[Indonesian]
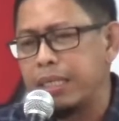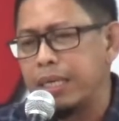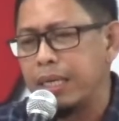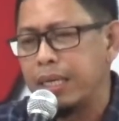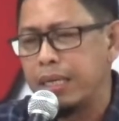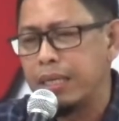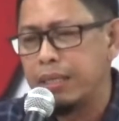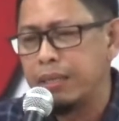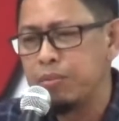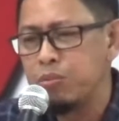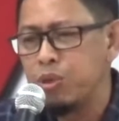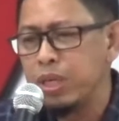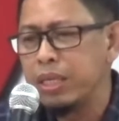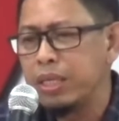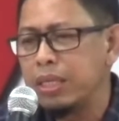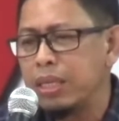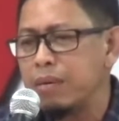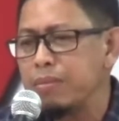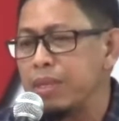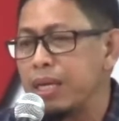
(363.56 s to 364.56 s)
uh,
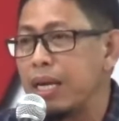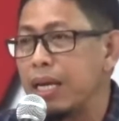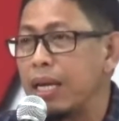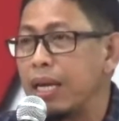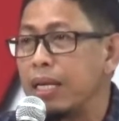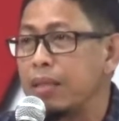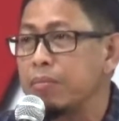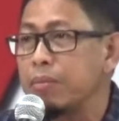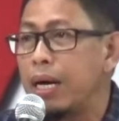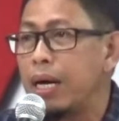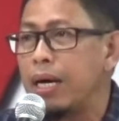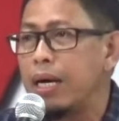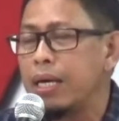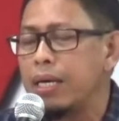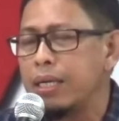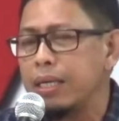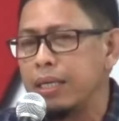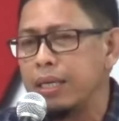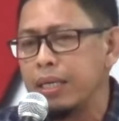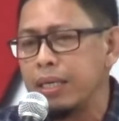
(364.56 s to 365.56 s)
mungkin kami ralat Pak.
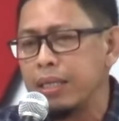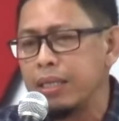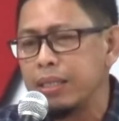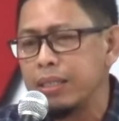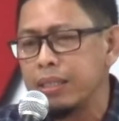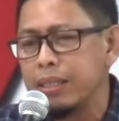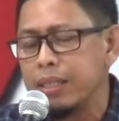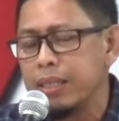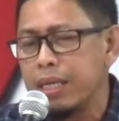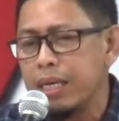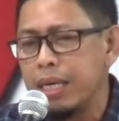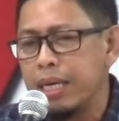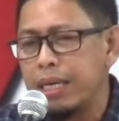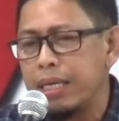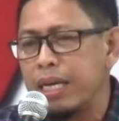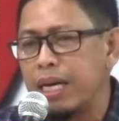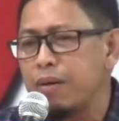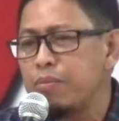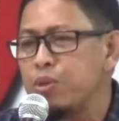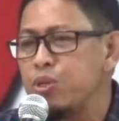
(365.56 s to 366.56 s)
Uh,
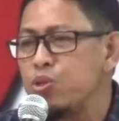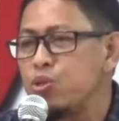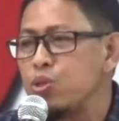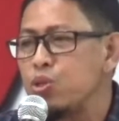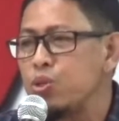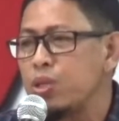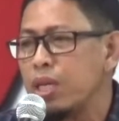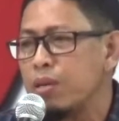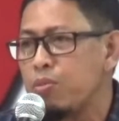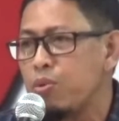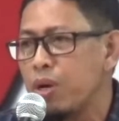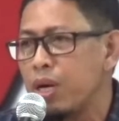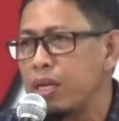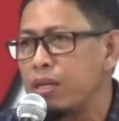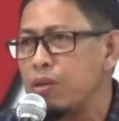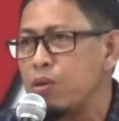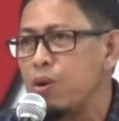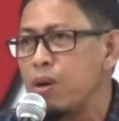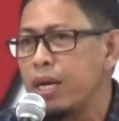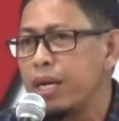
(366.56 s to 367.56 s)
yang menyusun
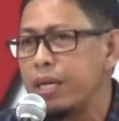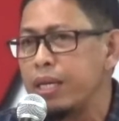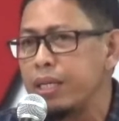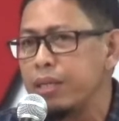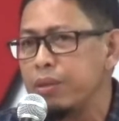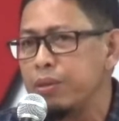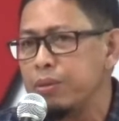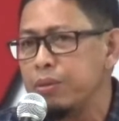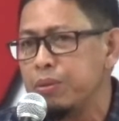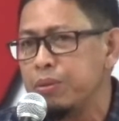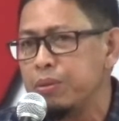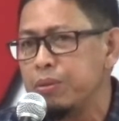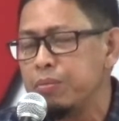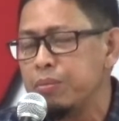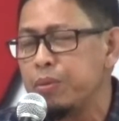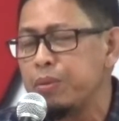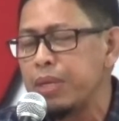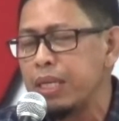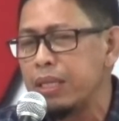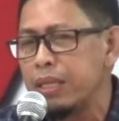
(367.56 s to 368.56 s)
laporan keuangan itu,
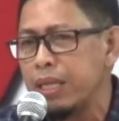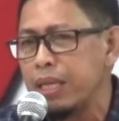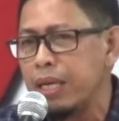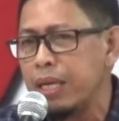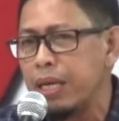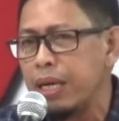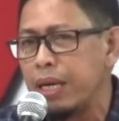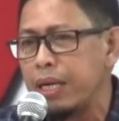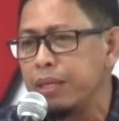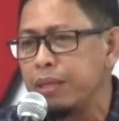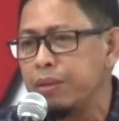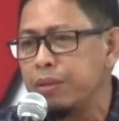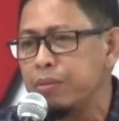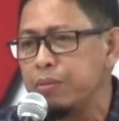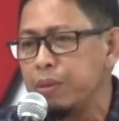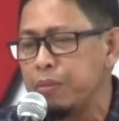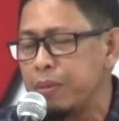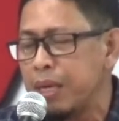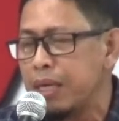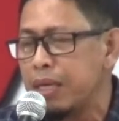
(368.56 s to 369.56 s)
pemerintah daerah itu
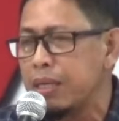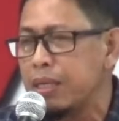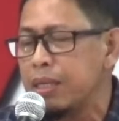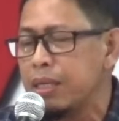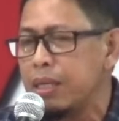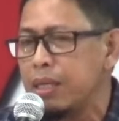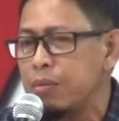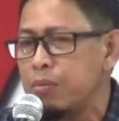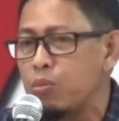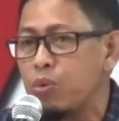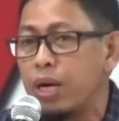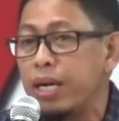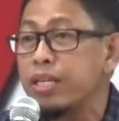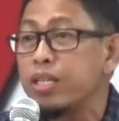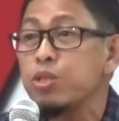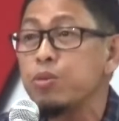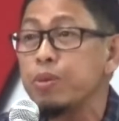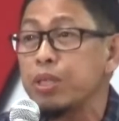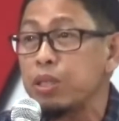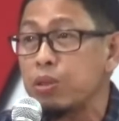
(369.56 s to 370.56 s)
memang bukan
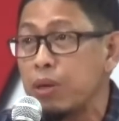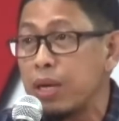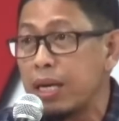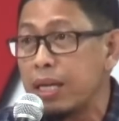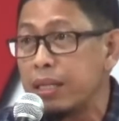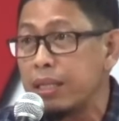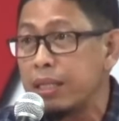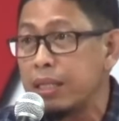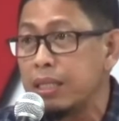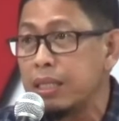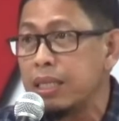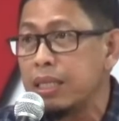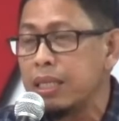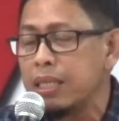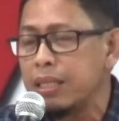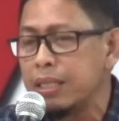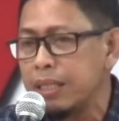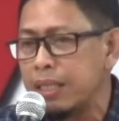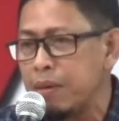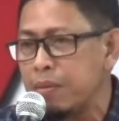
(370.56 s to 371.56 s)
inspektorat,
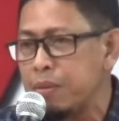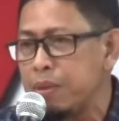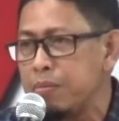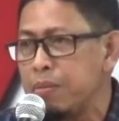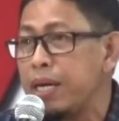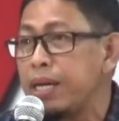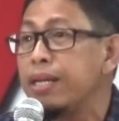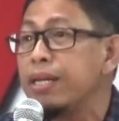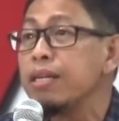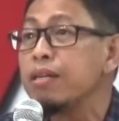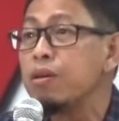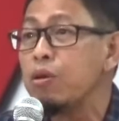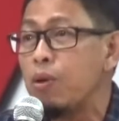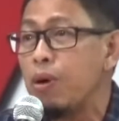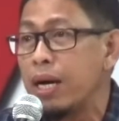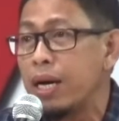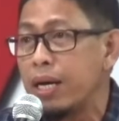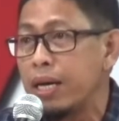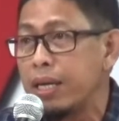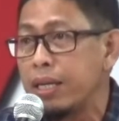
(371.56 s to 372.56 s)
tetapi badan
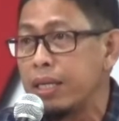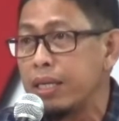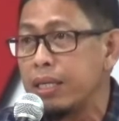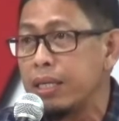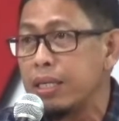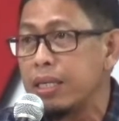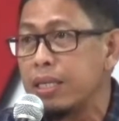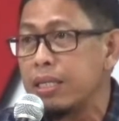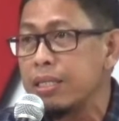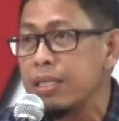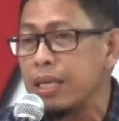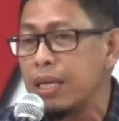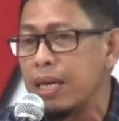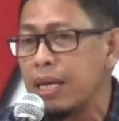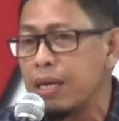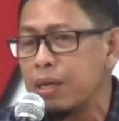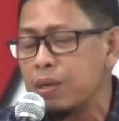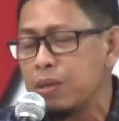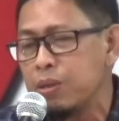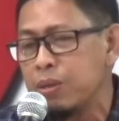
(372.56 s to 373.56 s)
keuangan
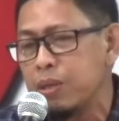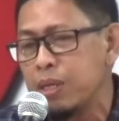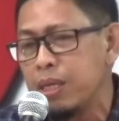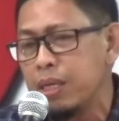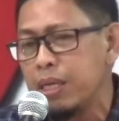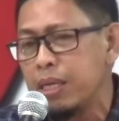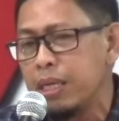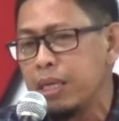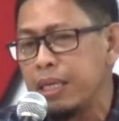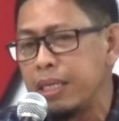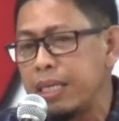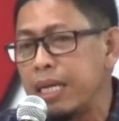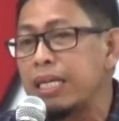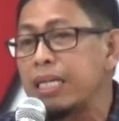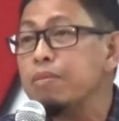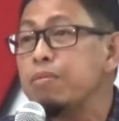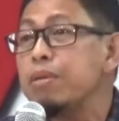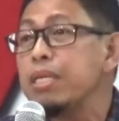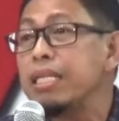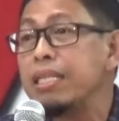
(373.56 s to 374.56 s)
selaku yang
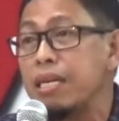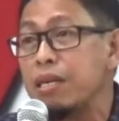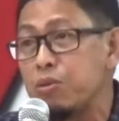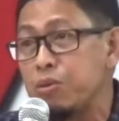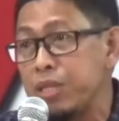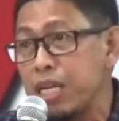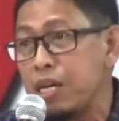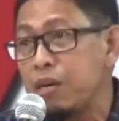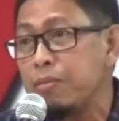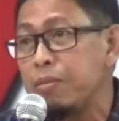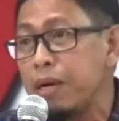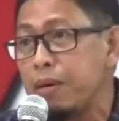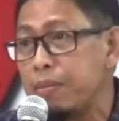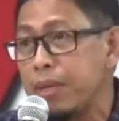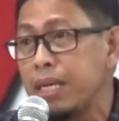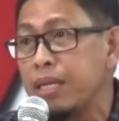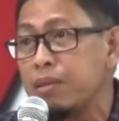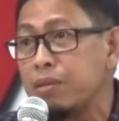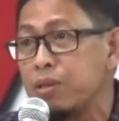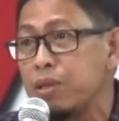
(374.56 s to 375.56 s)
diberi tanggung jawab
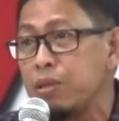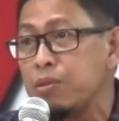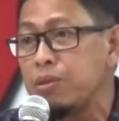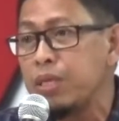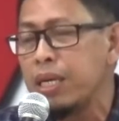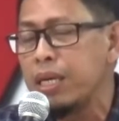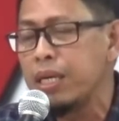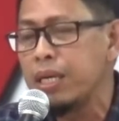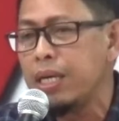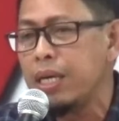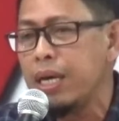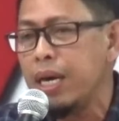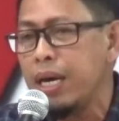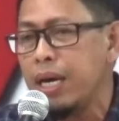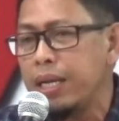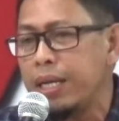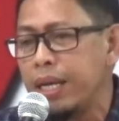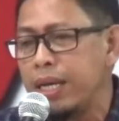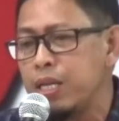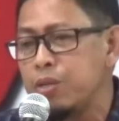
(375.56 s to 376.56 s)
amanat undang-undang.
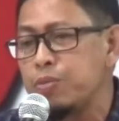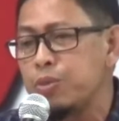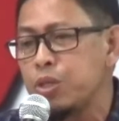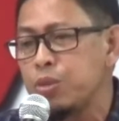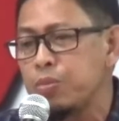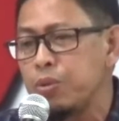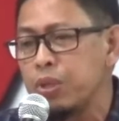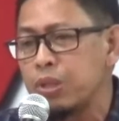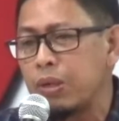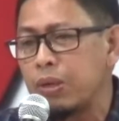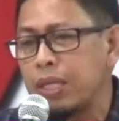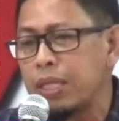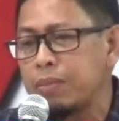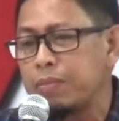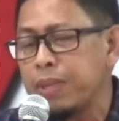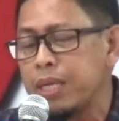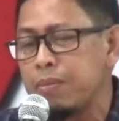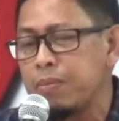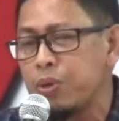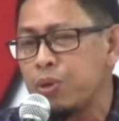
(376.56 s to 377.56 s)
Nah, inspektorat
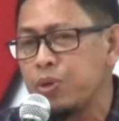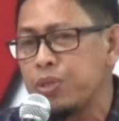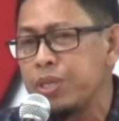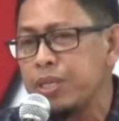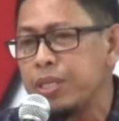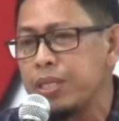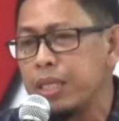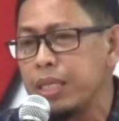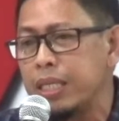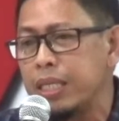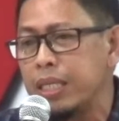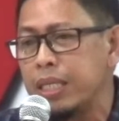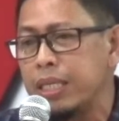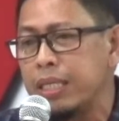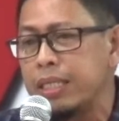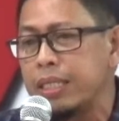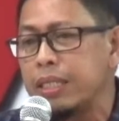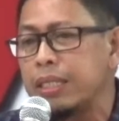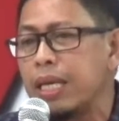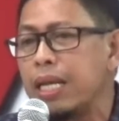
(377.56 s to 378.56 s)
pada proses
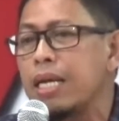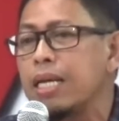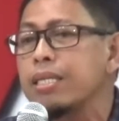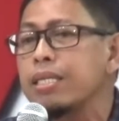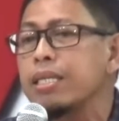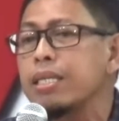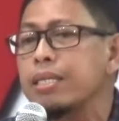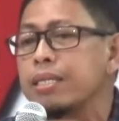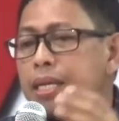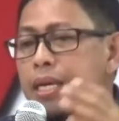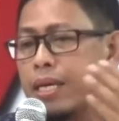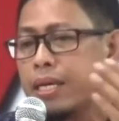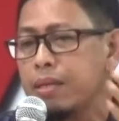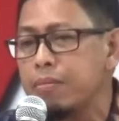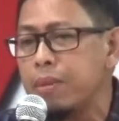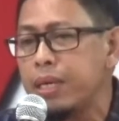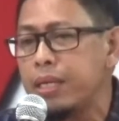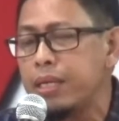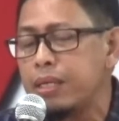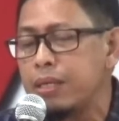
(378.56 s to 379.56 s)
ini setelah
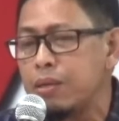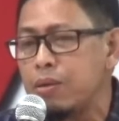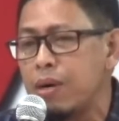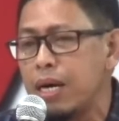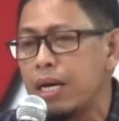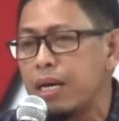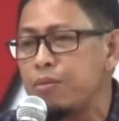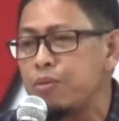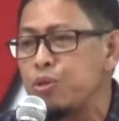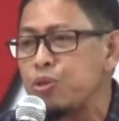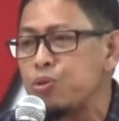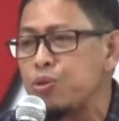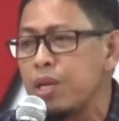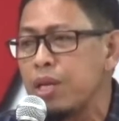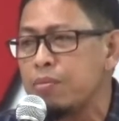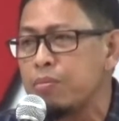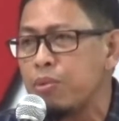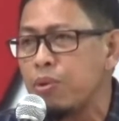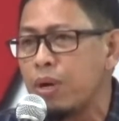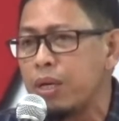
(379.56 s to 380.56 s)
selesai Badan Keuangan menyusun
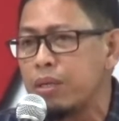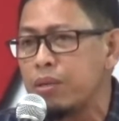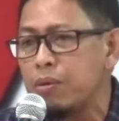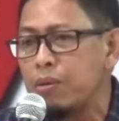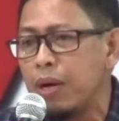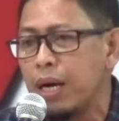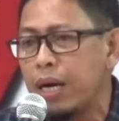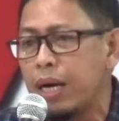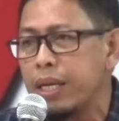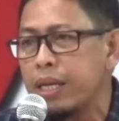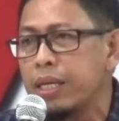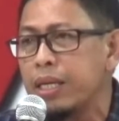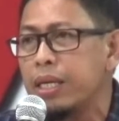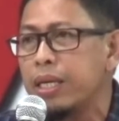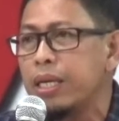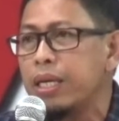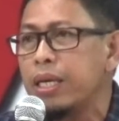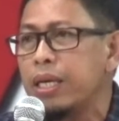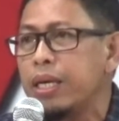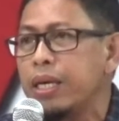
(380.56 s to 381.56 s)
laporan keuangan,
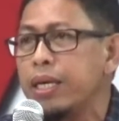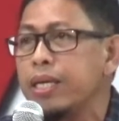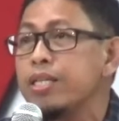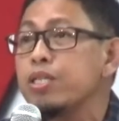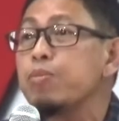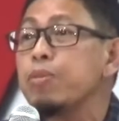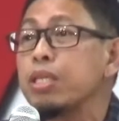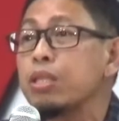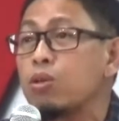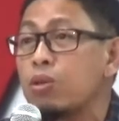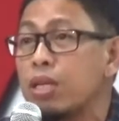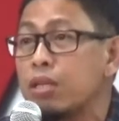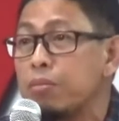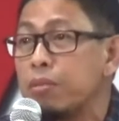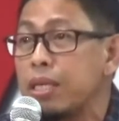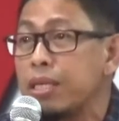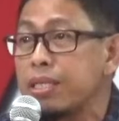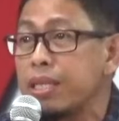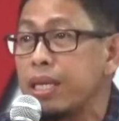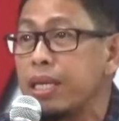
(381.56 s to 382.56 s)
inspektorat
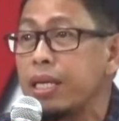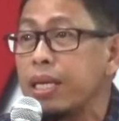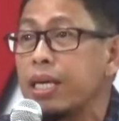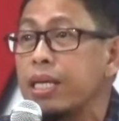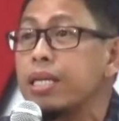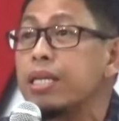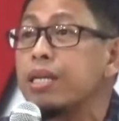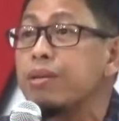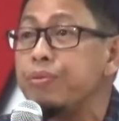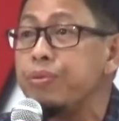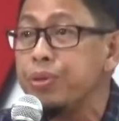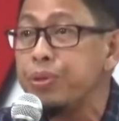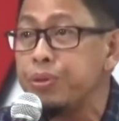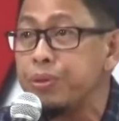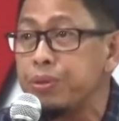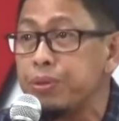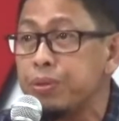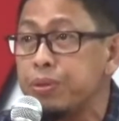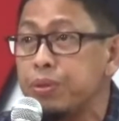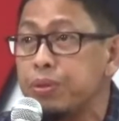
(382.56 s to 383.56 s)
melaksanakan
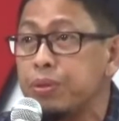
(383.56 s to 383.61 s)
review.